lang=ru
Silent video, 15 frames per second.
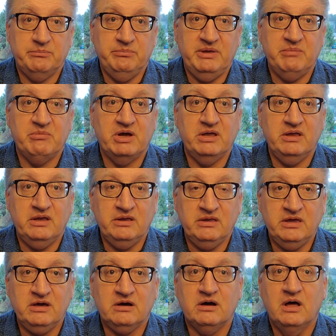мимо
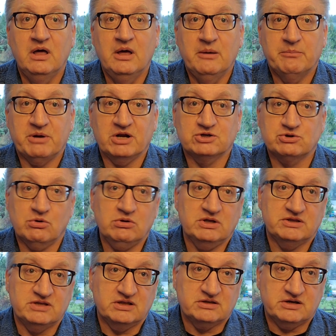них – прошел
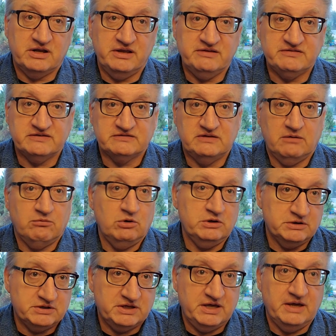этот кризис
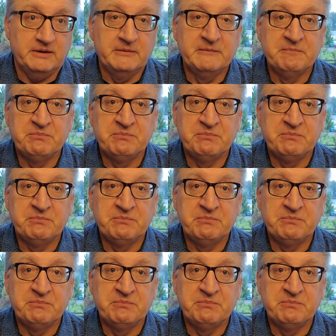довольно-таки